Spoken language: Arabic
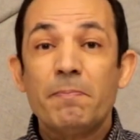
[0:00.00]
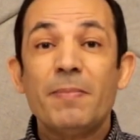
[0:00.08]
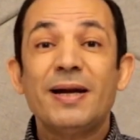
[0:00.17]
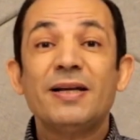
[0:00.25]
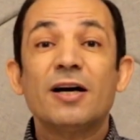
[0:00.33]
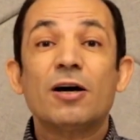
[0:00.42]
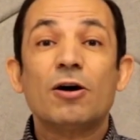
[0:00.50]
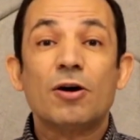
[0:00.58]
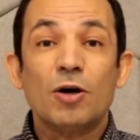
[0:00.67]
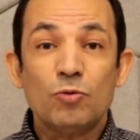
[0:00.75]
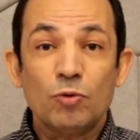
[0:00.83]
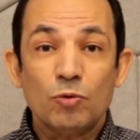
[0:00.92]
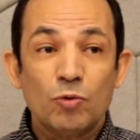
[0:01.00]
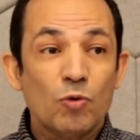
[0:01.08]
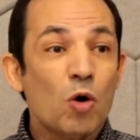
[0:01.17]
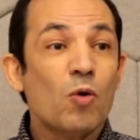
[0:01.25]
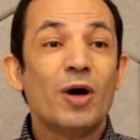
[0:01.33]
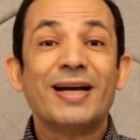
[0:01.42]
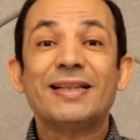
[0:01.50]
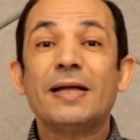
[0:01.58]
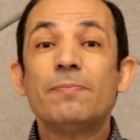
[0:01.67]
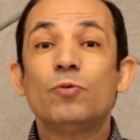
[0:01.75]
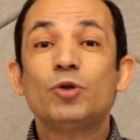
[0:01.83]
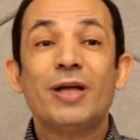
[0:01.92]
من يقرأه وهو
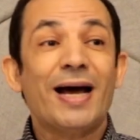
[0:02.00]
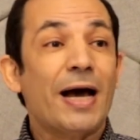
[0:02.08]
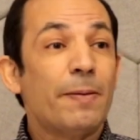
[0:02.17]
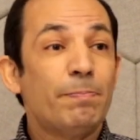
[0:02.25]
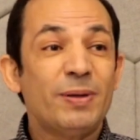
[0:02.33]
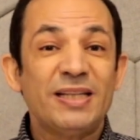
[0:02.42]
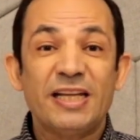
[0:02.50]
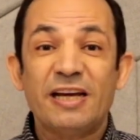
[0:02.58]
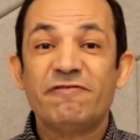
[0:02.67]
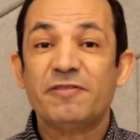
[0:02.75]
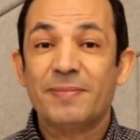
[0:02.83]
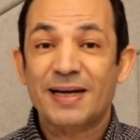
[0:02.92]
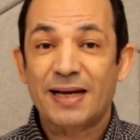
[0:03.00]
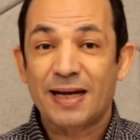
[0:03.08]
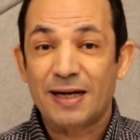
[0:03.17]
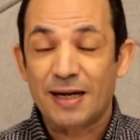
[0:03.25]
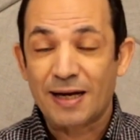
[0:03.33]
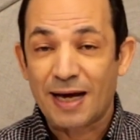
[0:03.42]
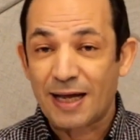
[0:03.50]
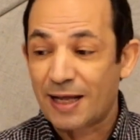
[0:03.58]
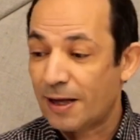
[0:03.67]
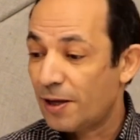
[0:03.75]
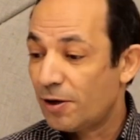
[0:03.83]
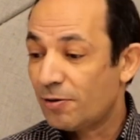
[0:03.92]
كتاب متاح بي دي اف مجانا على